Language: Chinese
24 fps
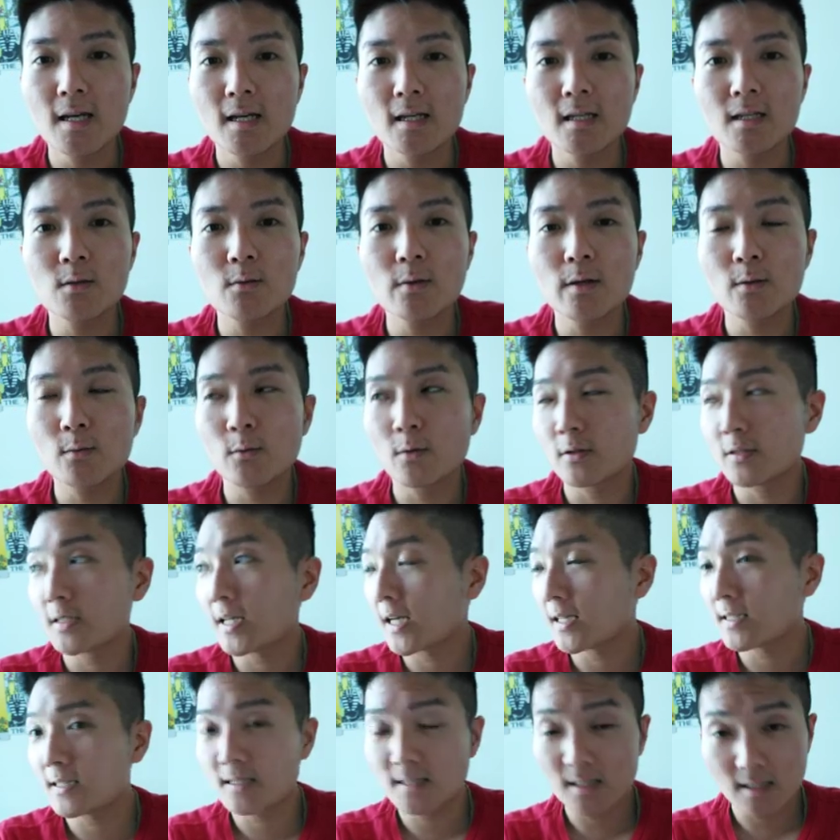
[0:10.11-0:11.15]
因为我上
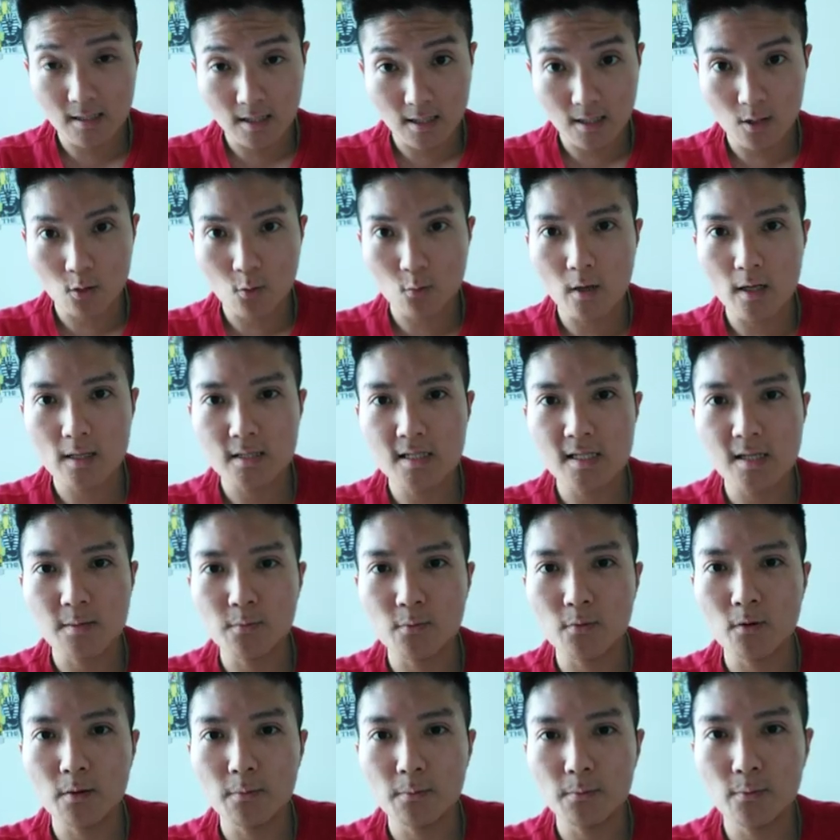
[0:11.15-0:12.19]
一次的那个光线
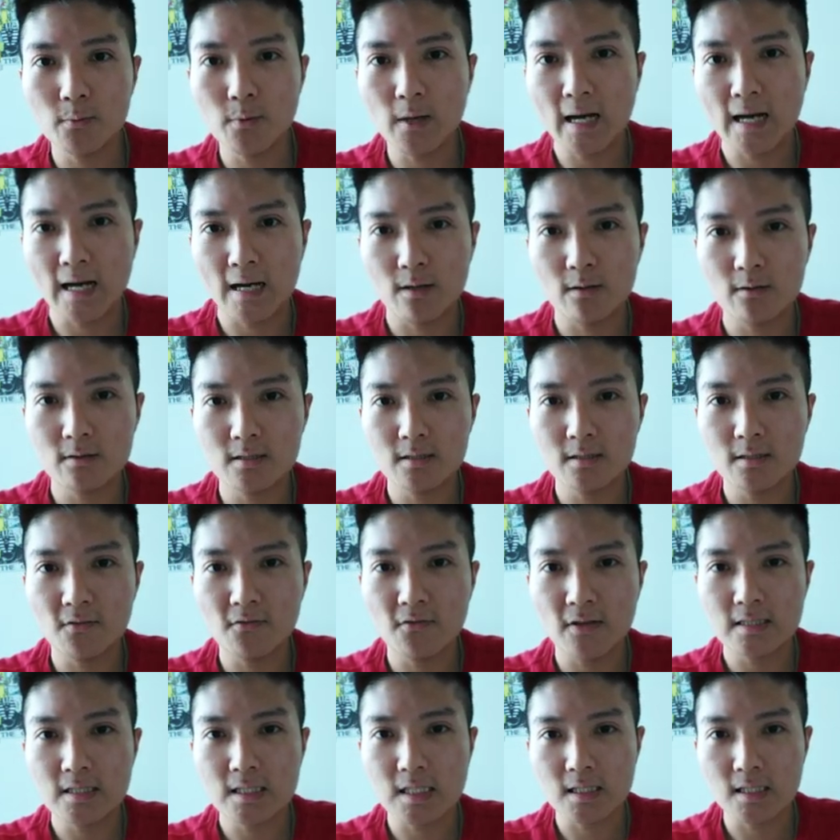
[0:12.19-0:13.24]
不不好，真的
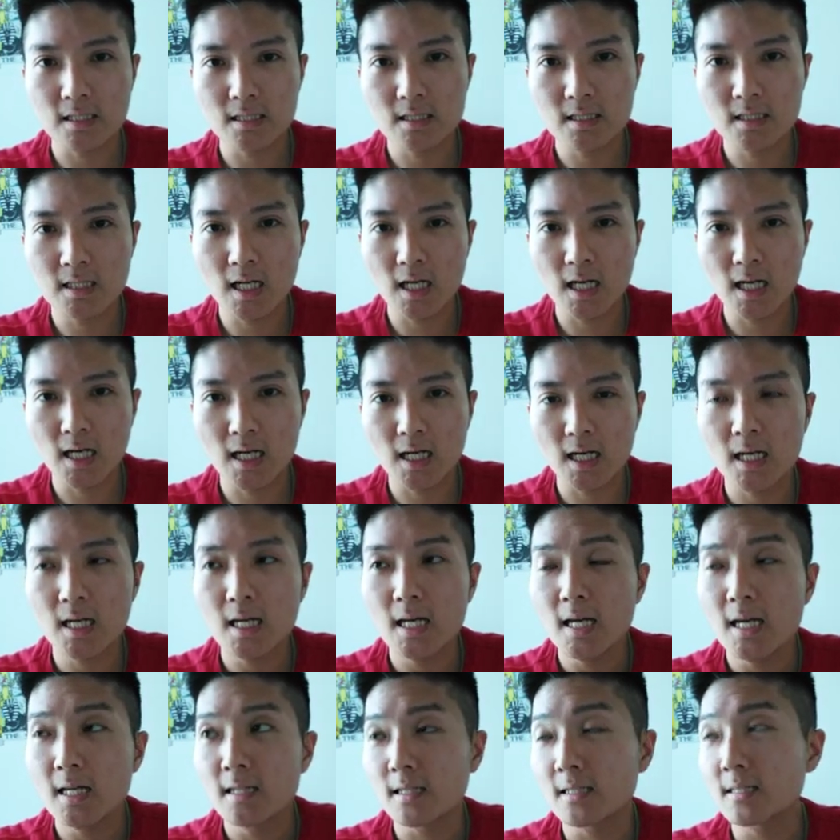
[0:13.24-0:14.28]
非常的差。
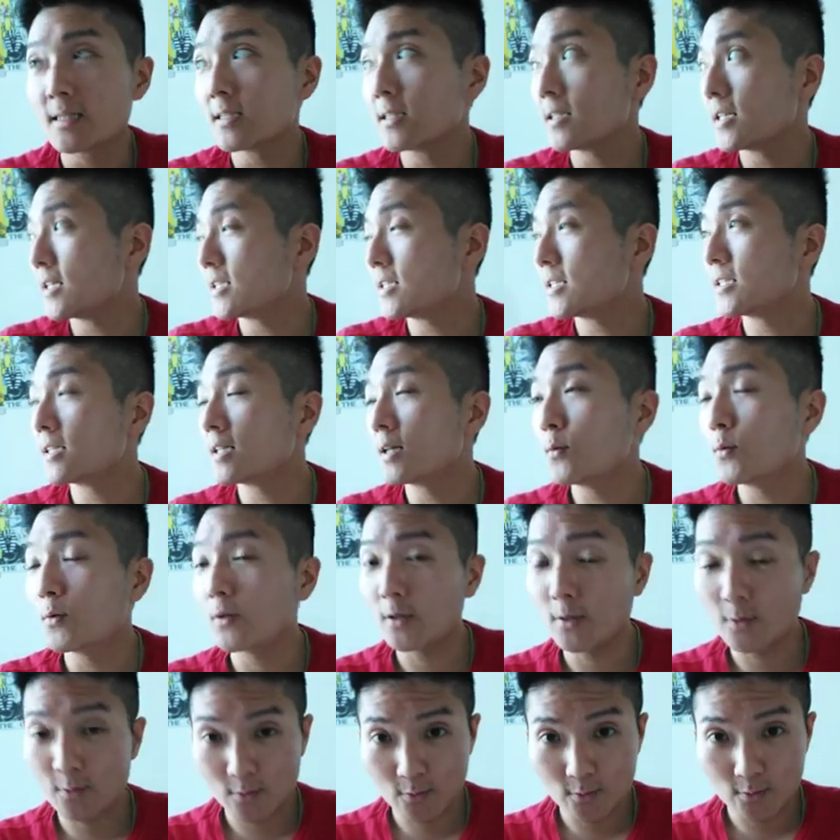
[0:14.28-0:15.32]
但是这一次呢，我
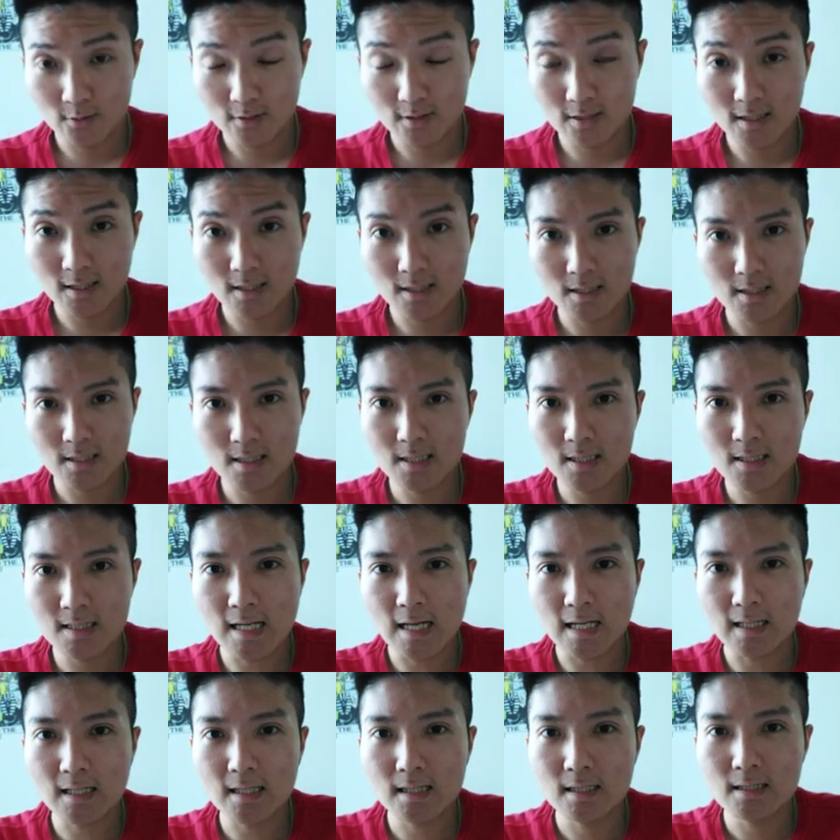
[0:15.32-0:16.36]
有这个自
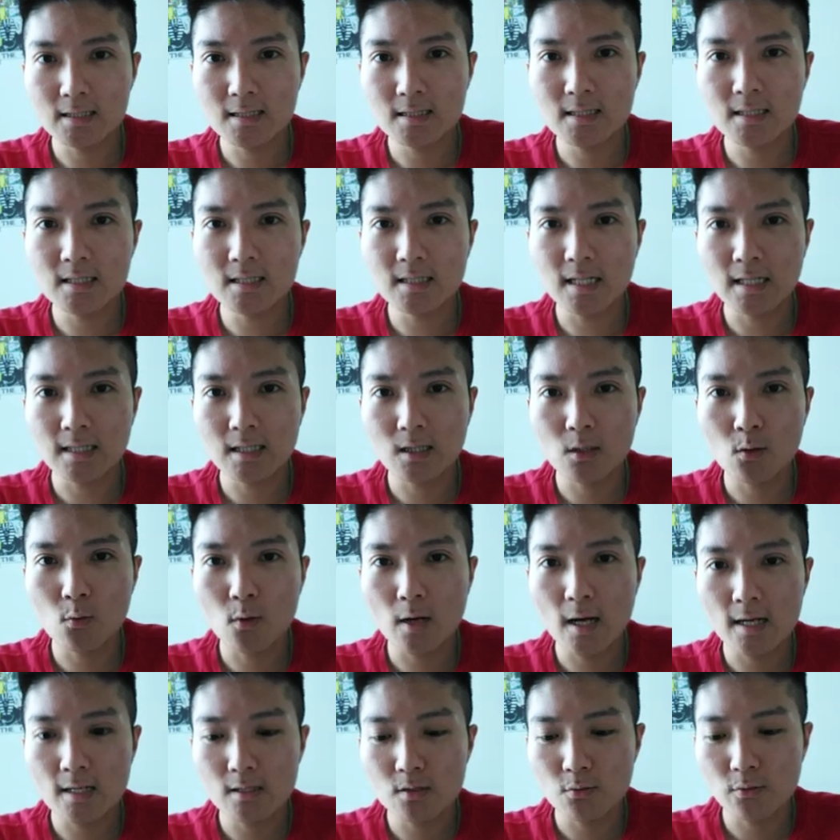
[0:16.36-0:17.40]
然的自然的
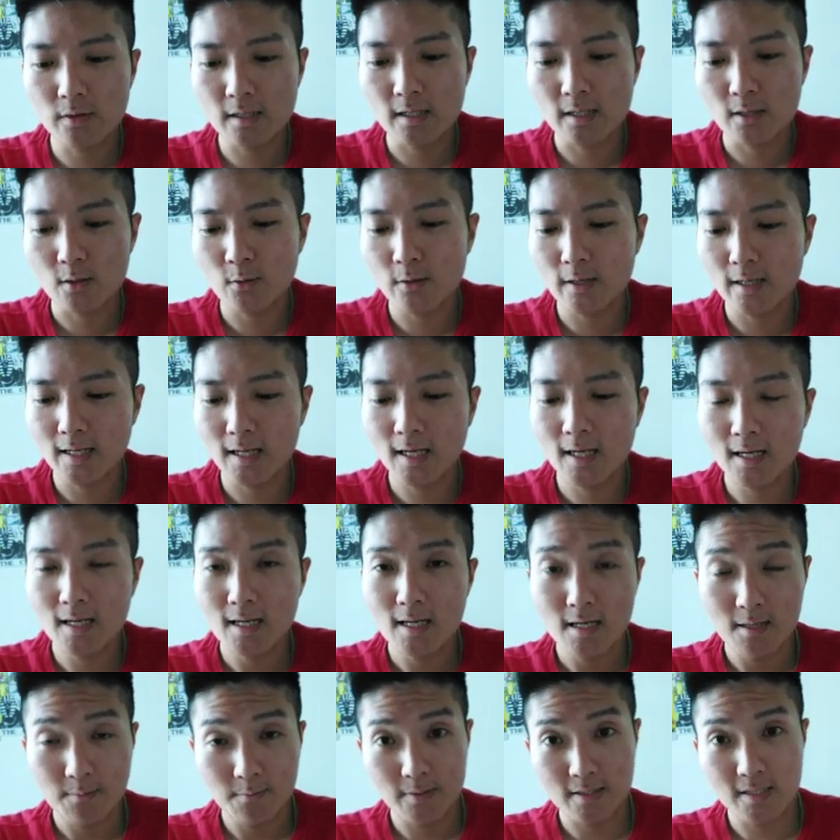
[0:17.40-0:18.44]
光，所以会
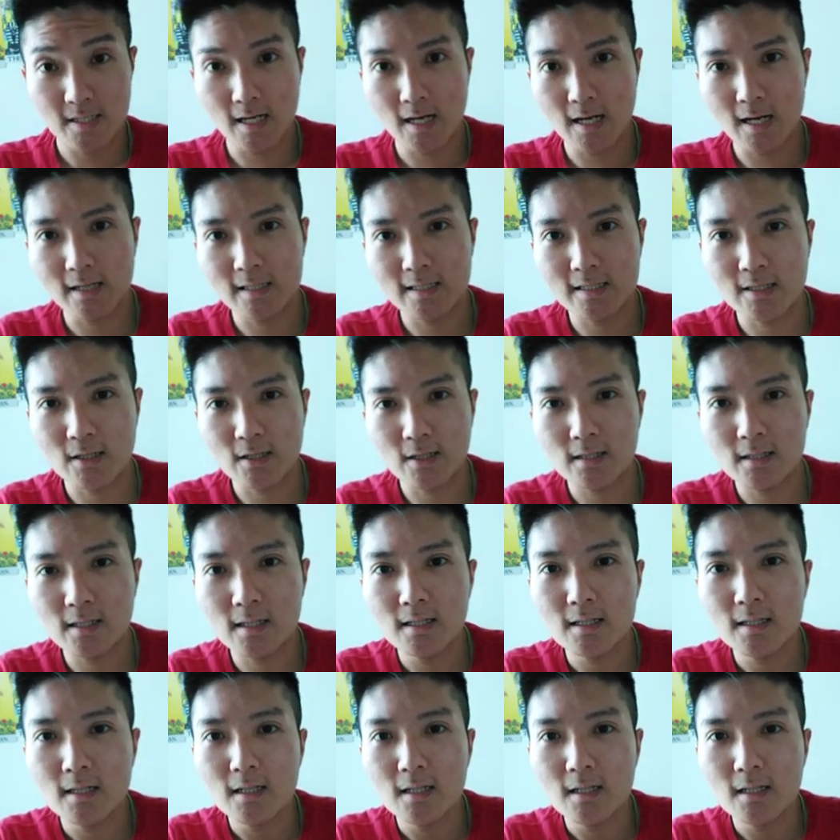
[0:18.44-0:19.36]
比较好一点，